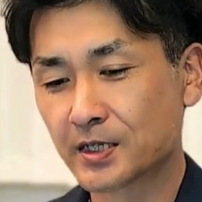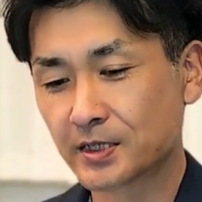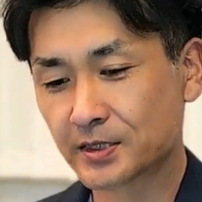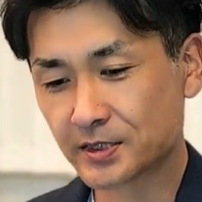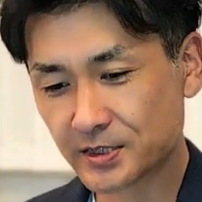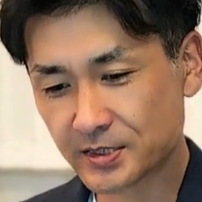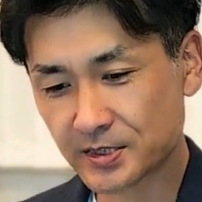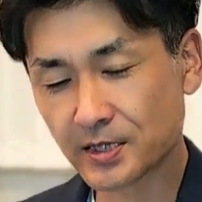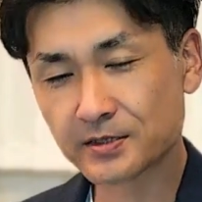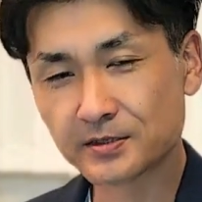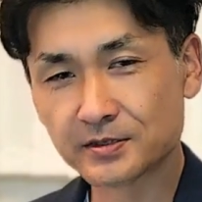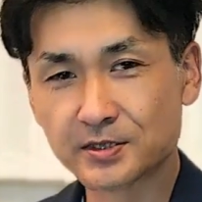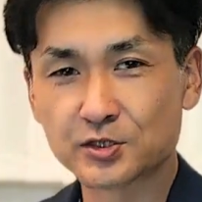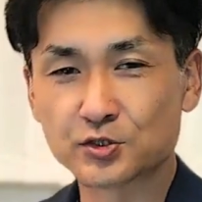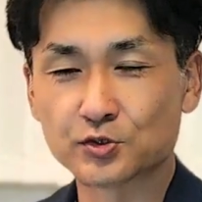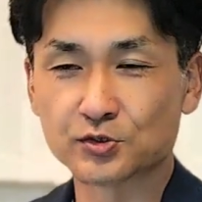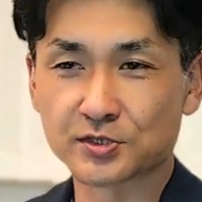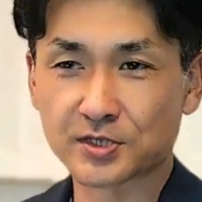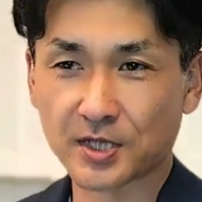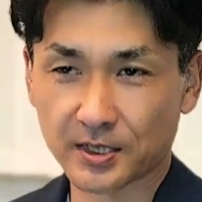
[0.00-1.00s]
にせんに
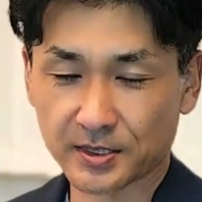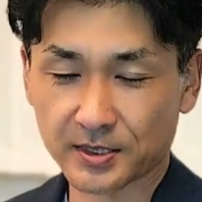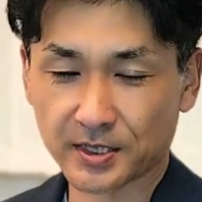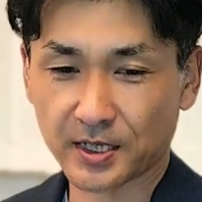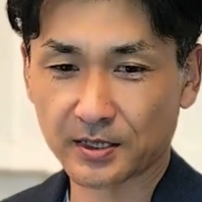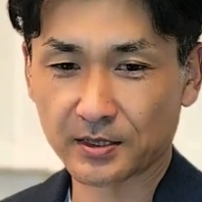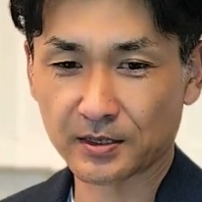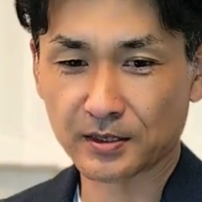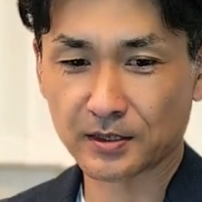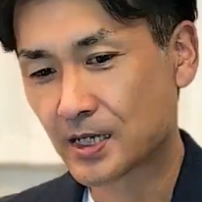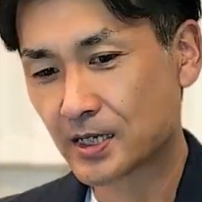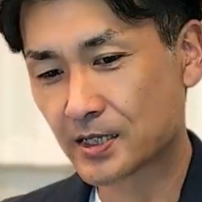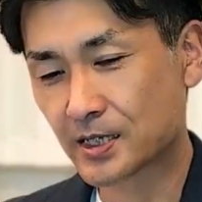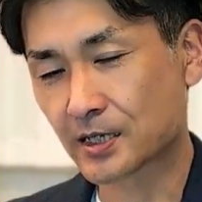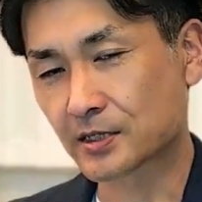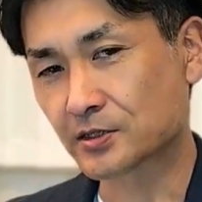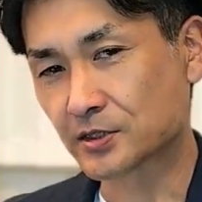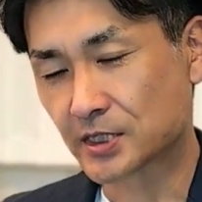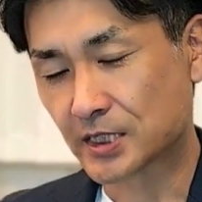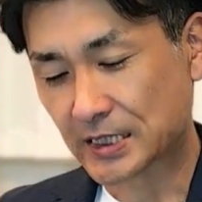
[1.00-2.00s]
じゅうさんねん
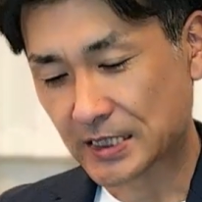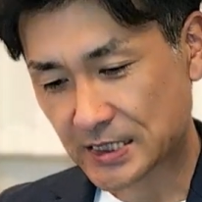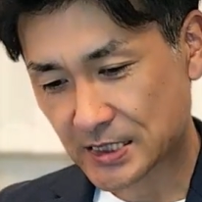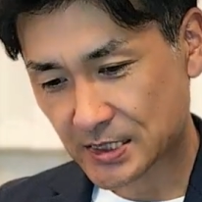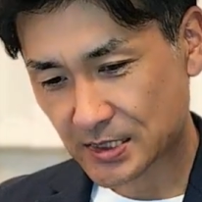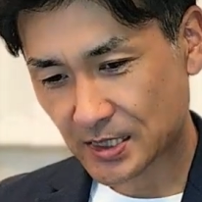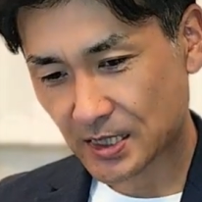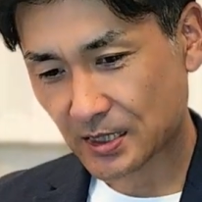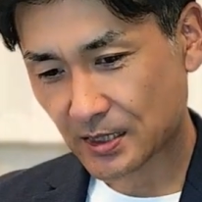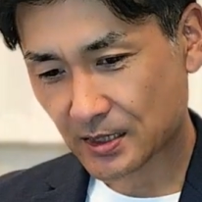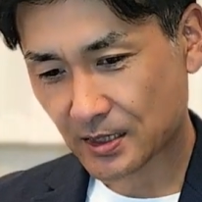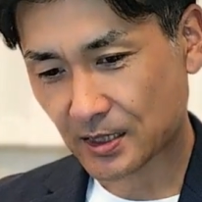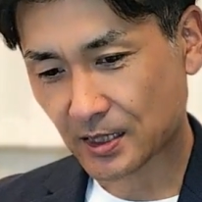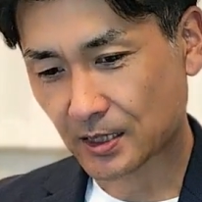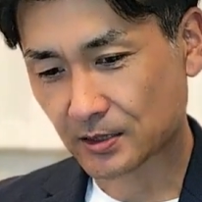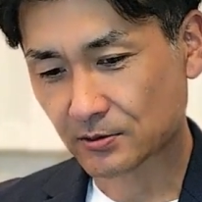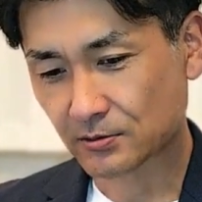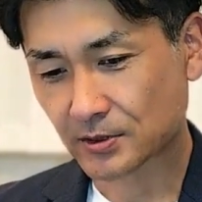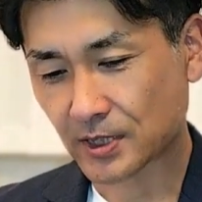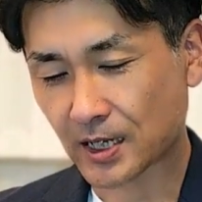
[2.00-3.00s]
約いちねん
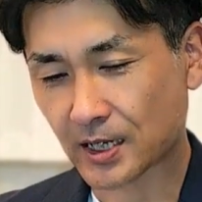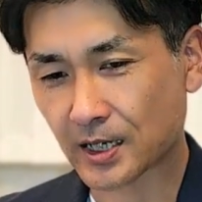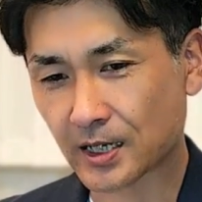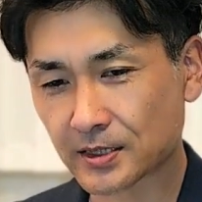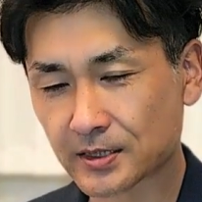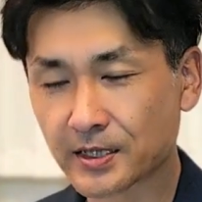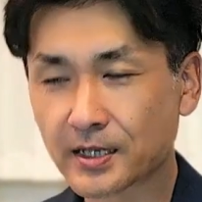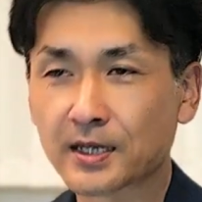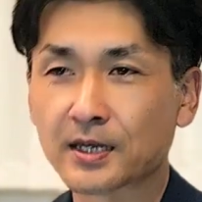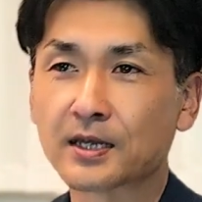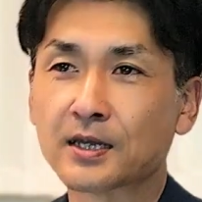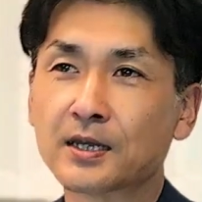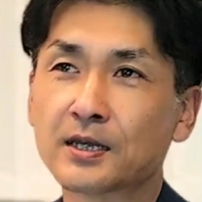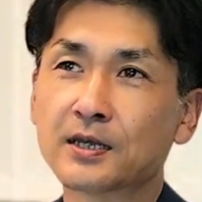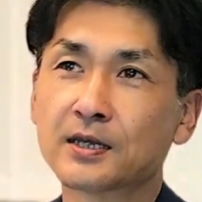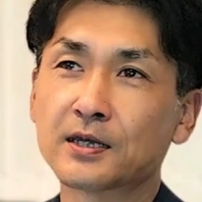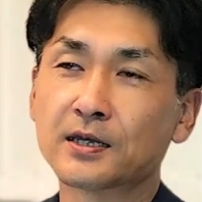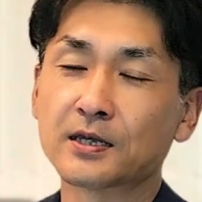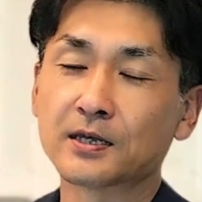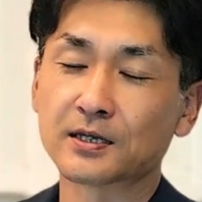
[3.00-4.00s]
かんの中で、
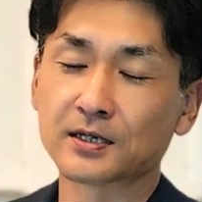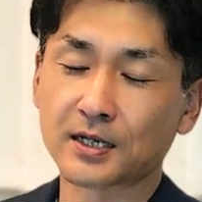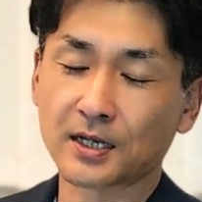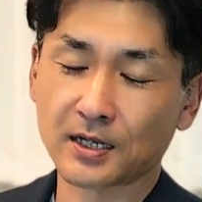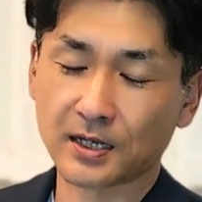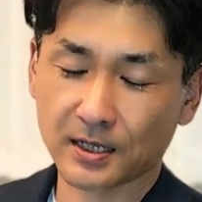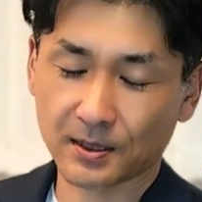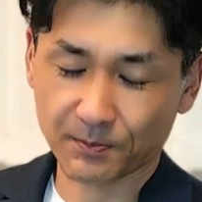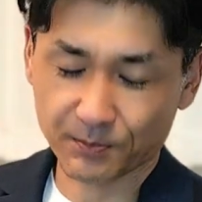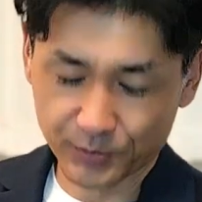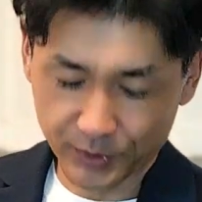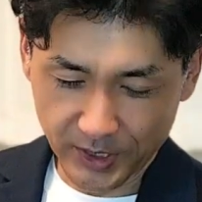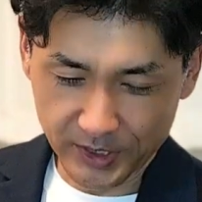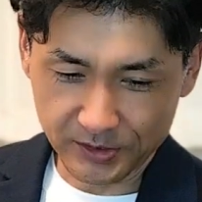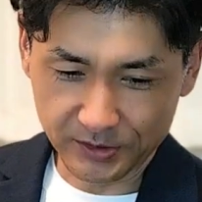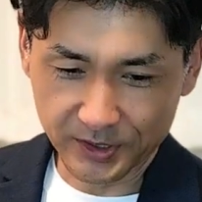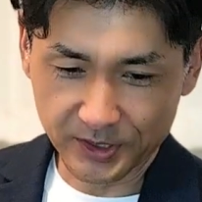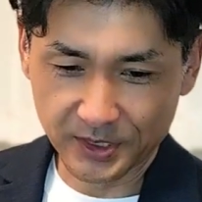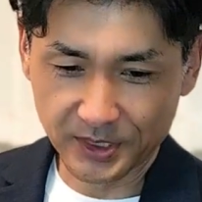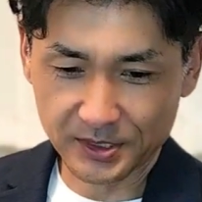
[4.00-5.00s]
えー
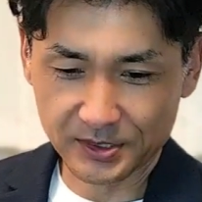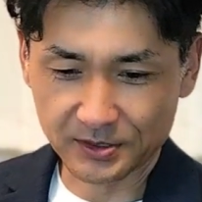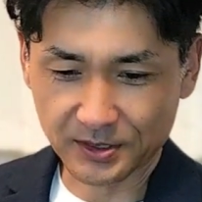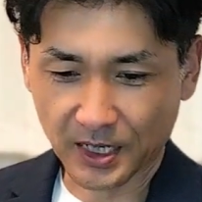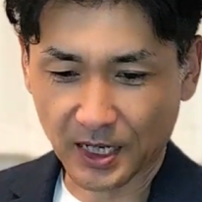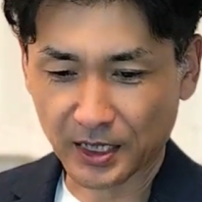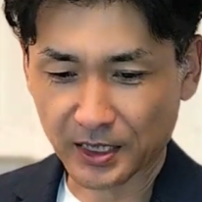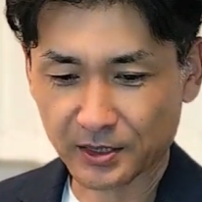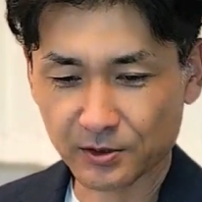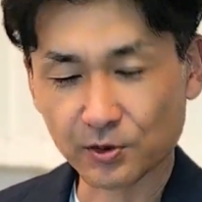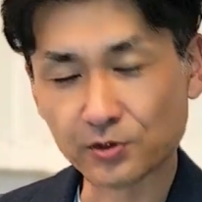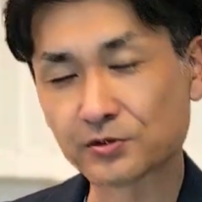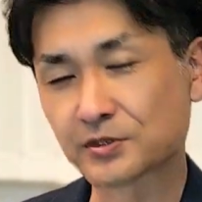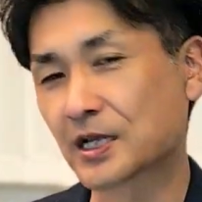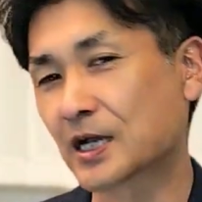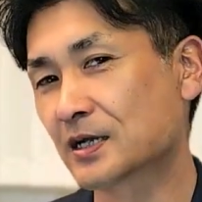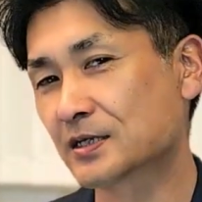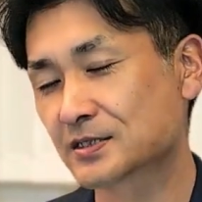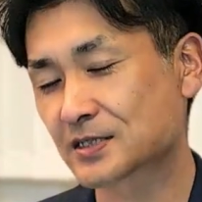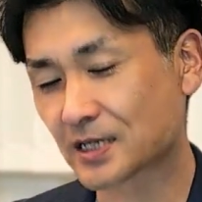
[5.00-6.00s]
プレスリリースがいろいろ
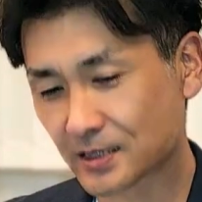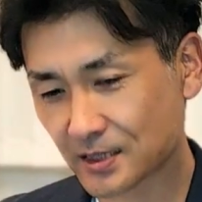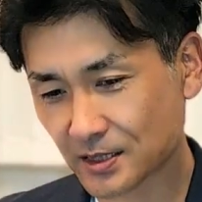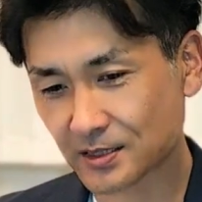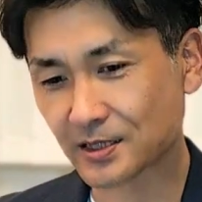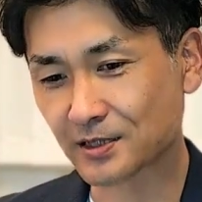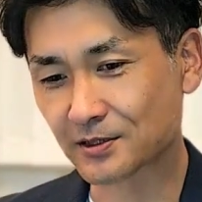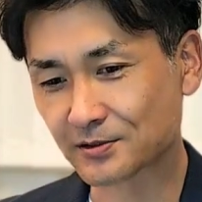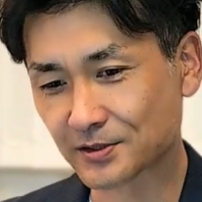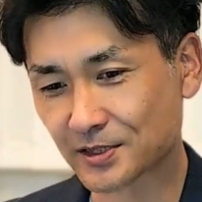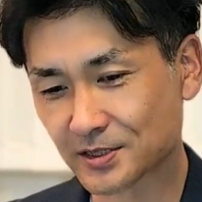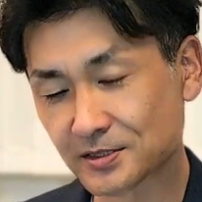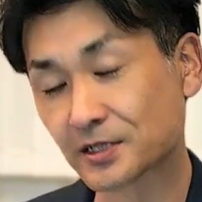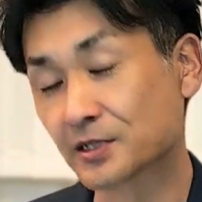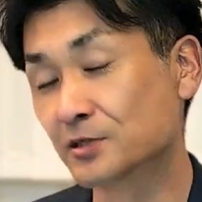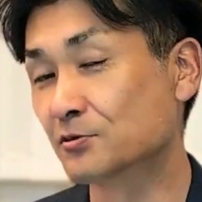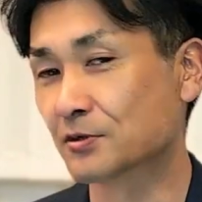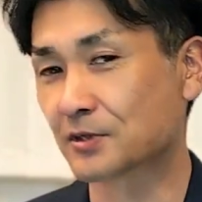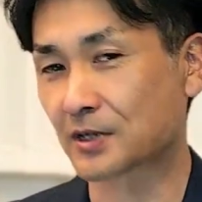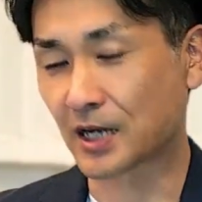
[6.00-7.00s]
出されてるんですね、
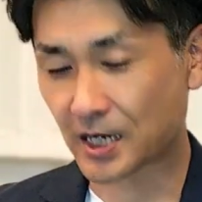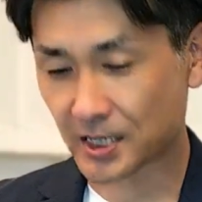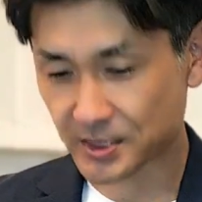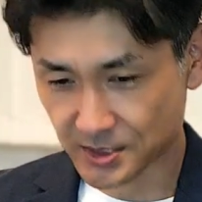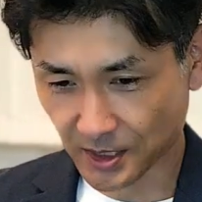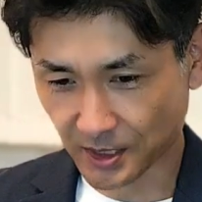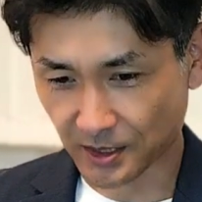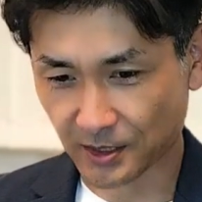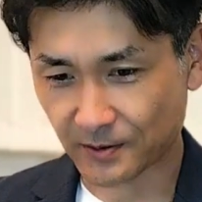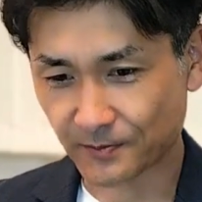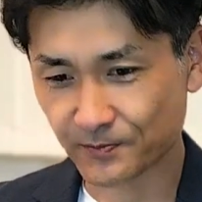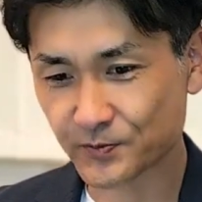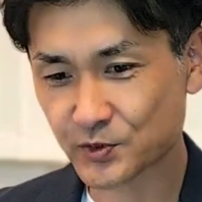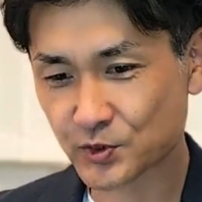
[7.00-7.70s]
いろんな会社から。